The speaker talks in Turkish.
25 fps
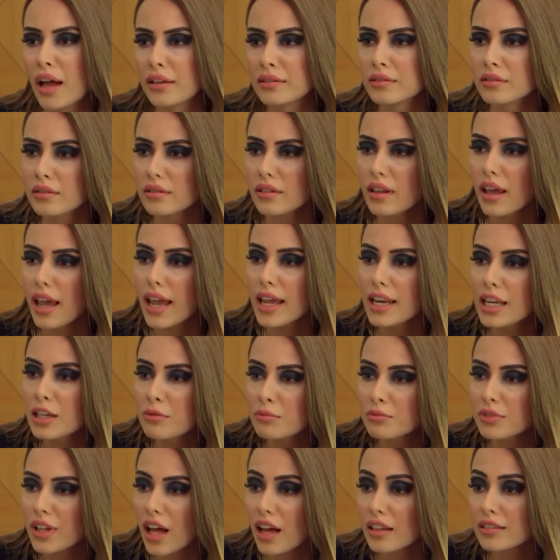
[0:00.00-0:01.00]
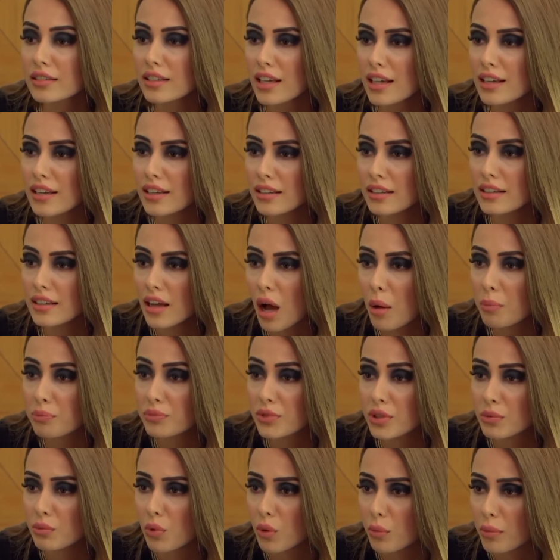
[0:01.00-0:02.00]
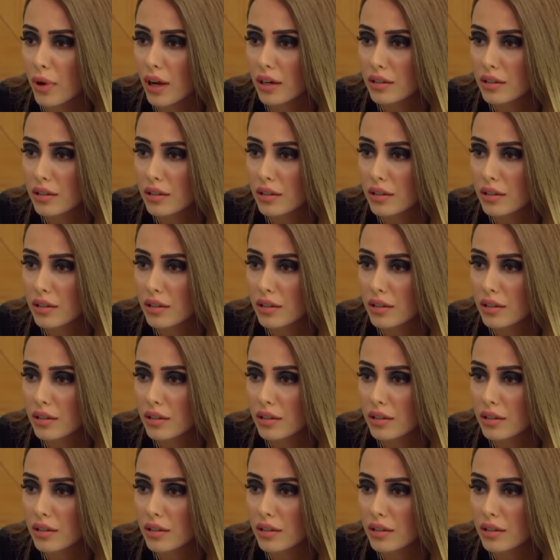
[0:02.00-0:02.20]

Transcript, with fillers: Ben elimden geleni yaptım